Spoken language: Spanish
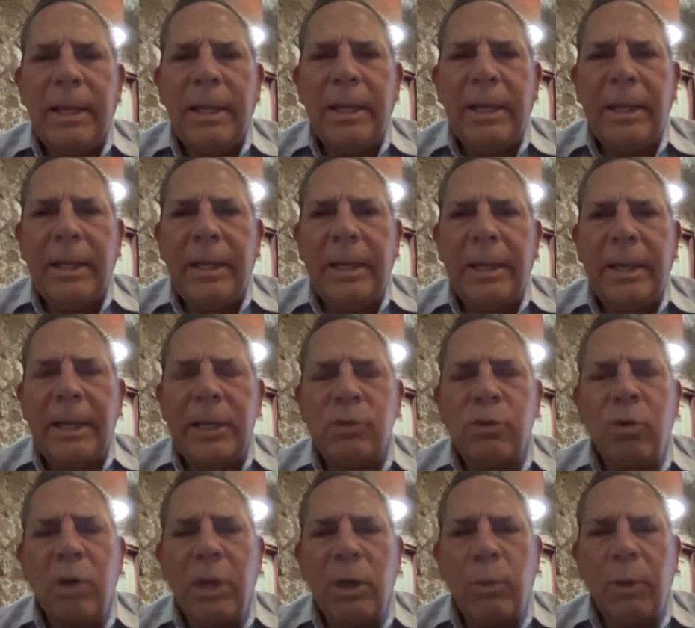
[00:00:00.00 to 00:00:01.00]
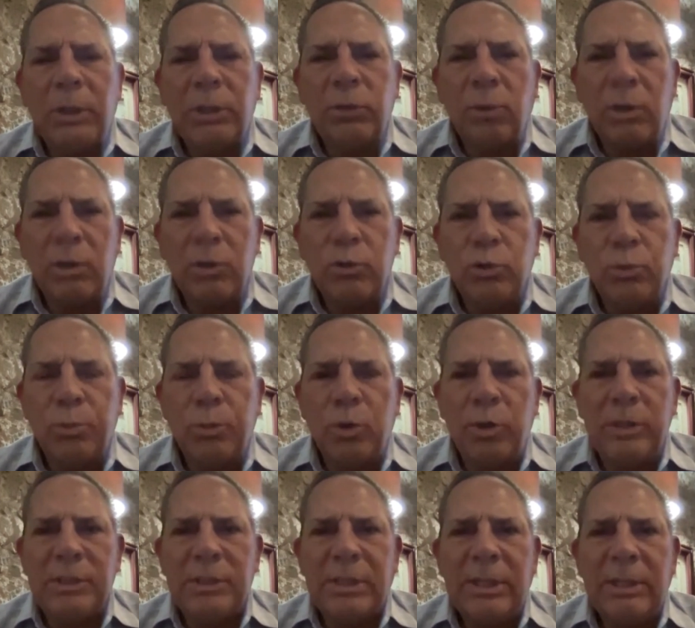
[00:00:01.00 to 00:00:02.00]
Eso en cuanto a los
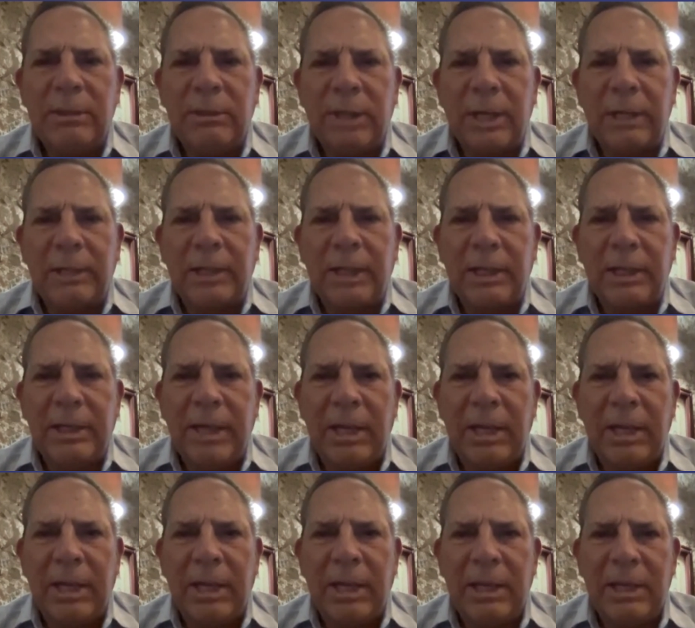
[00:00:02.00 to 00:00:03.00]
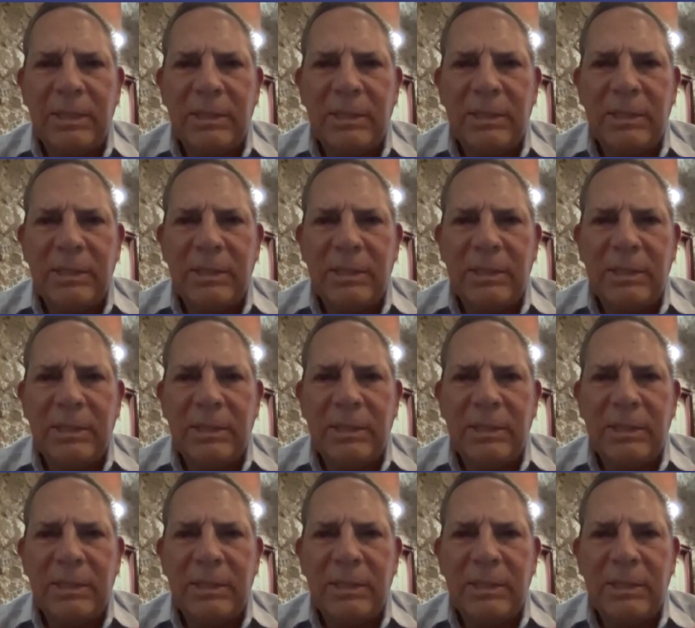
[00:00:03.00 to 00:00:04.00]
tumores intracraneales, creo
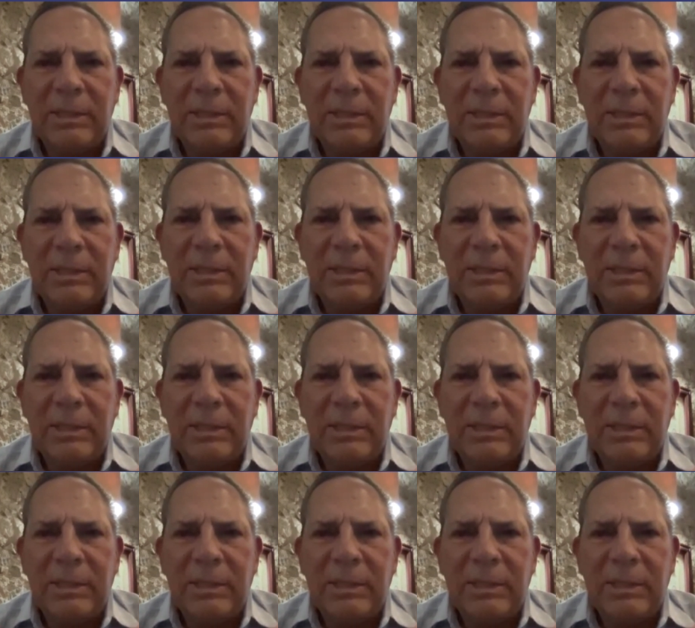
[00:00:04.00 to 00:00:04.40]
la